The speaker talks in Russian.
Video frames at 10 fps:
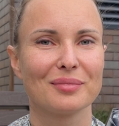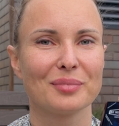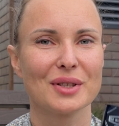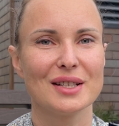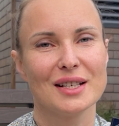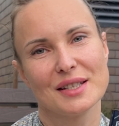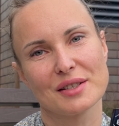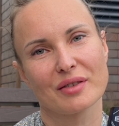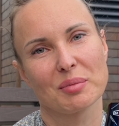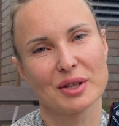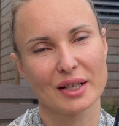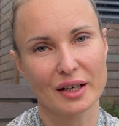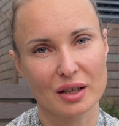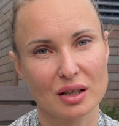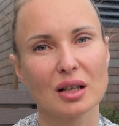поделитесь в
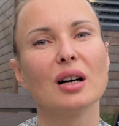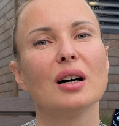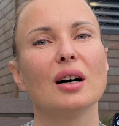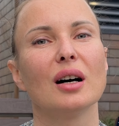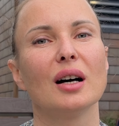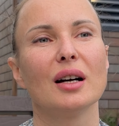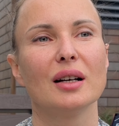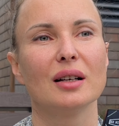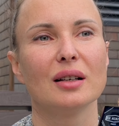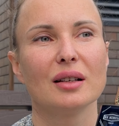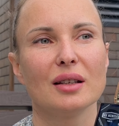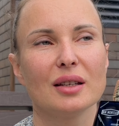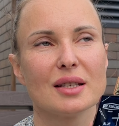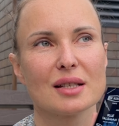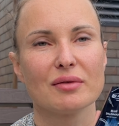комментариях
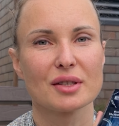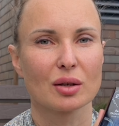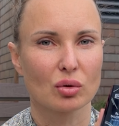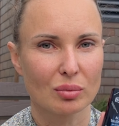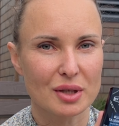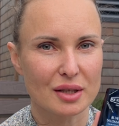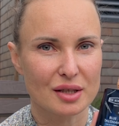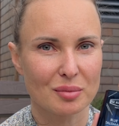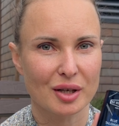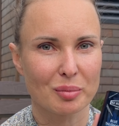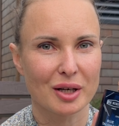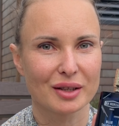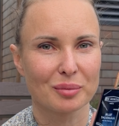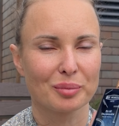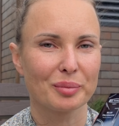если вы знакомы с этим
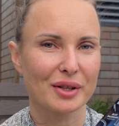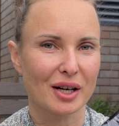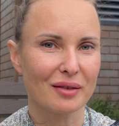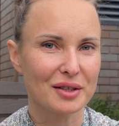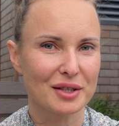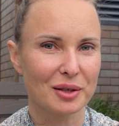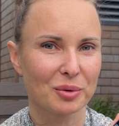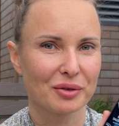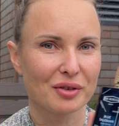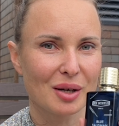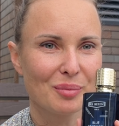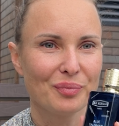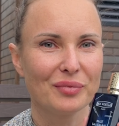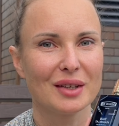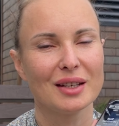ароматом, понравился ли он вам
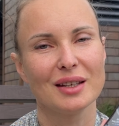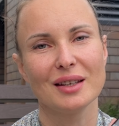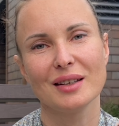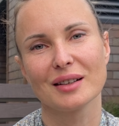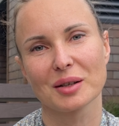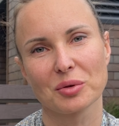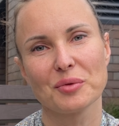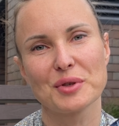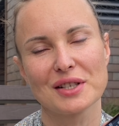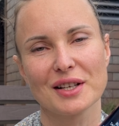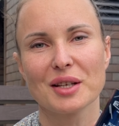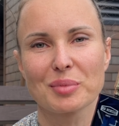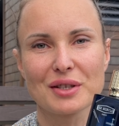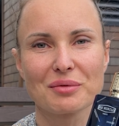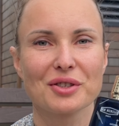и какое впечатление
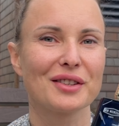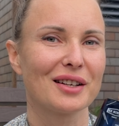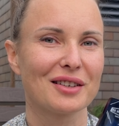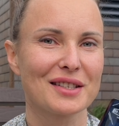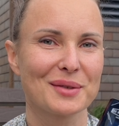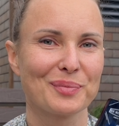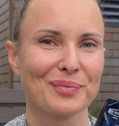производит на вас.